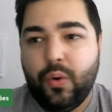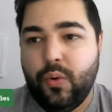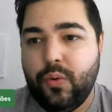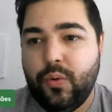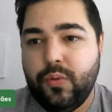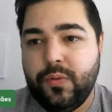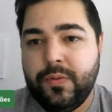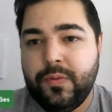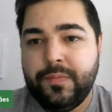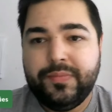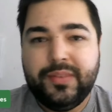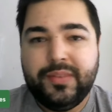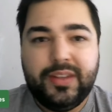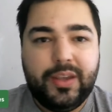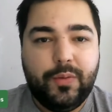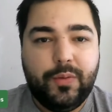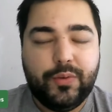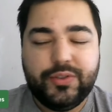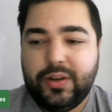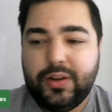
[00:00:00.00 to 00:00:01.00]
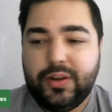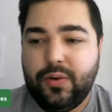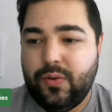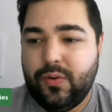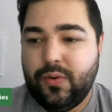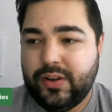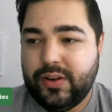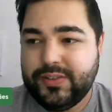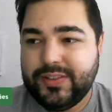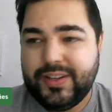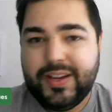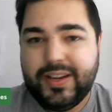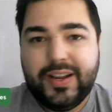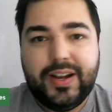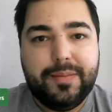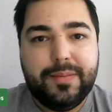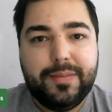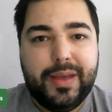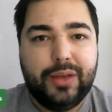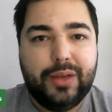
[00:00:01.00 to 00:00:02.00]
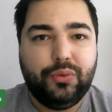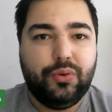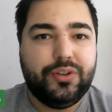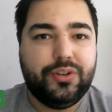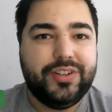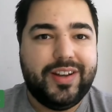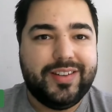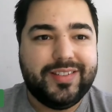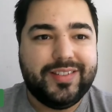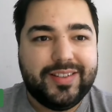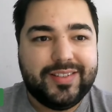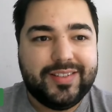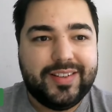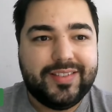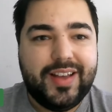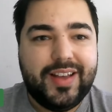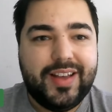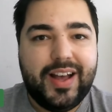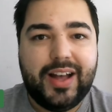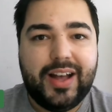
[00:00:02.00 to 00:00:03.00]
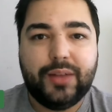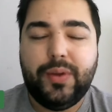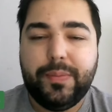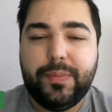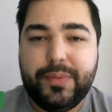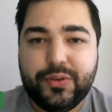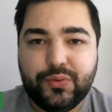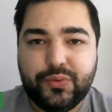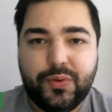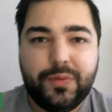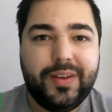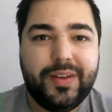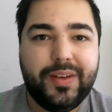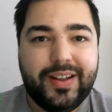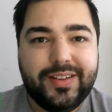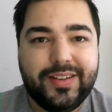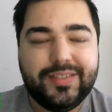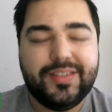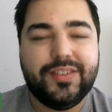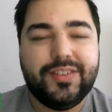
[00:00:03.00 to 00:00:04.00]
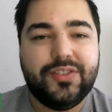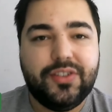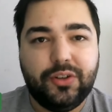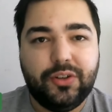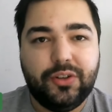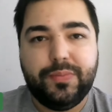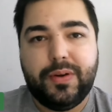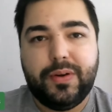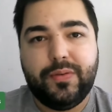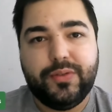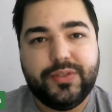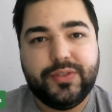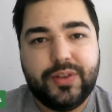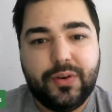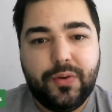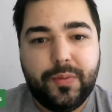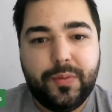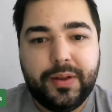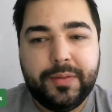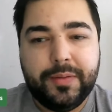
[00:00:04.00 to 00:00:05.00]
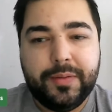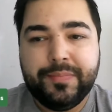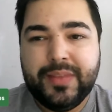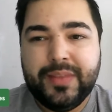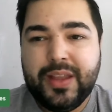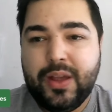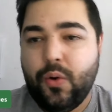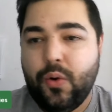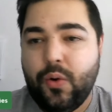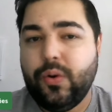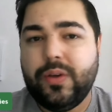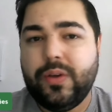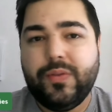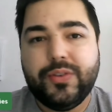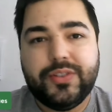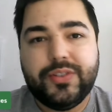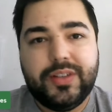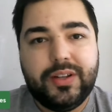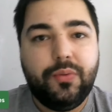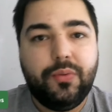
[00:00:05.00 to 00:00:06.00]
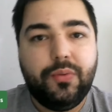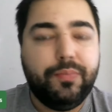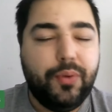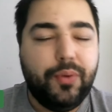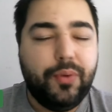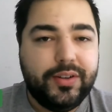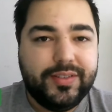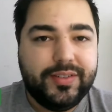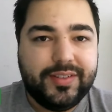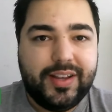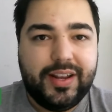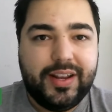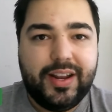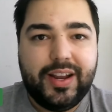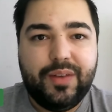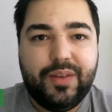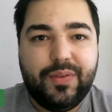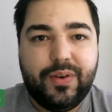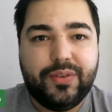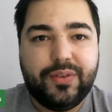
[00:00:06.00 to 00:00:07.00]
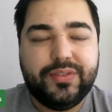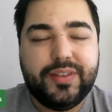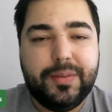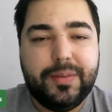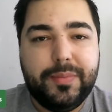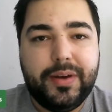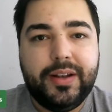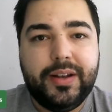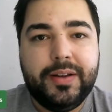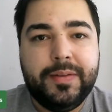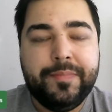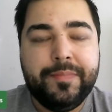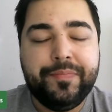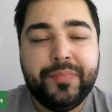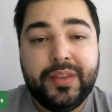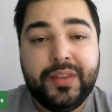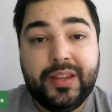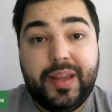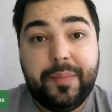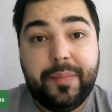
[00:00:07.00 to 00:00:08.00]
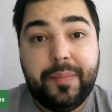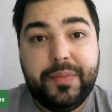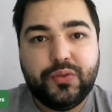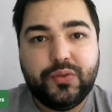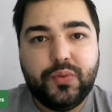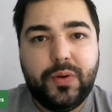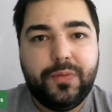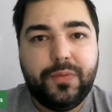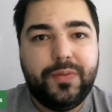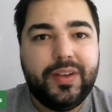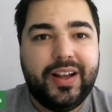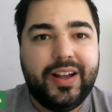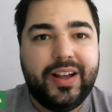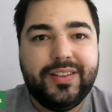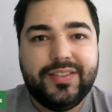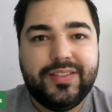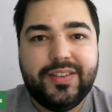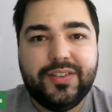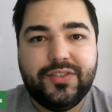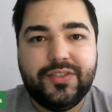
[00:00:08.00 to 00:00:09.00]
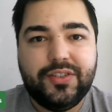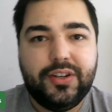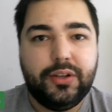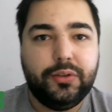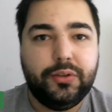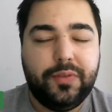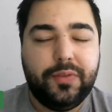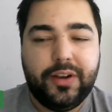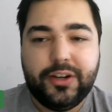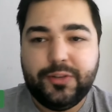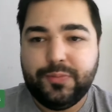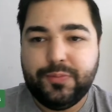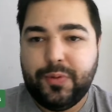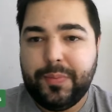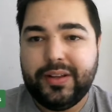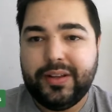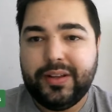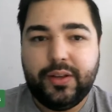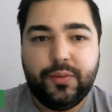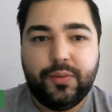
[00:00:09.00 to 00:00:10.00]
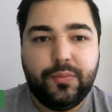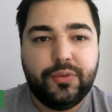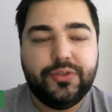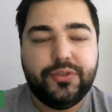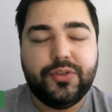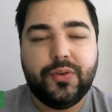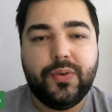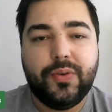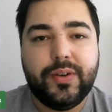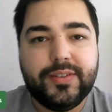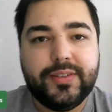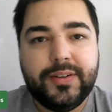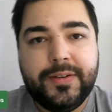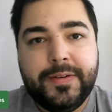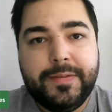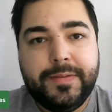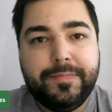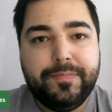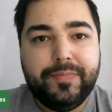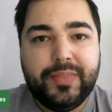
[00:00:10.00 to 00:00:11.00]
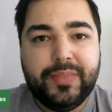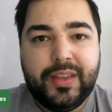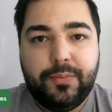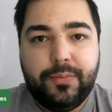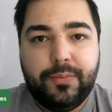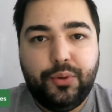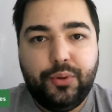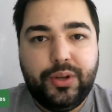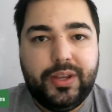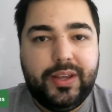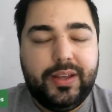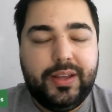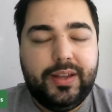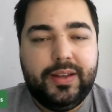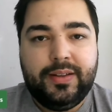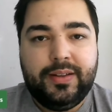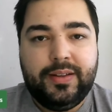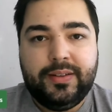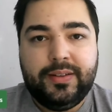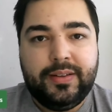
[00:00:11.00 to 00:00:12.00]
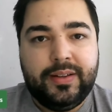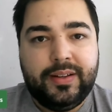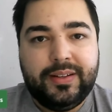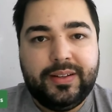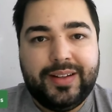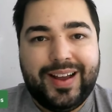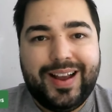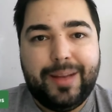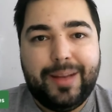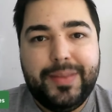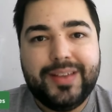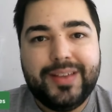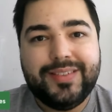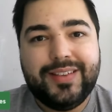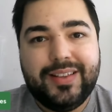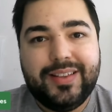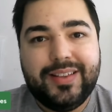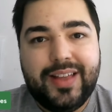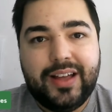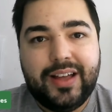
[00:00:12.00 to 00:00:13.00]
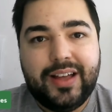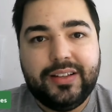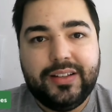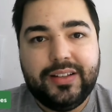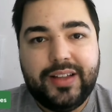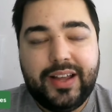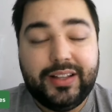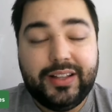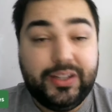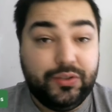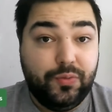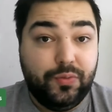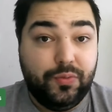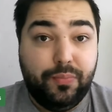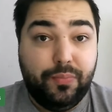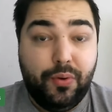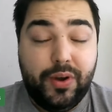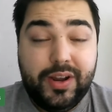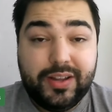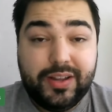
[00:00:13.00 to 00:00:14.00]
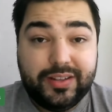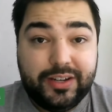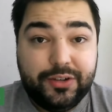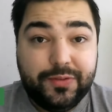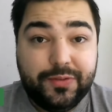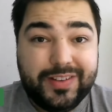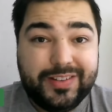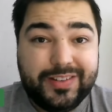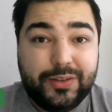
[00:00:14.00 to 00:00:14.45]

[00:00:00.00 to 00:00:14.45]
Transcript: ou que você não gosta daquele alimento que já está saciado e a pessoa fica insistindo para você comer, ou que você não pode sair naquele final de semana e a pessoa fica insistindo, fica te prometendo um monte de coisa, porque ah, na cabeça dela, ela supõe que está te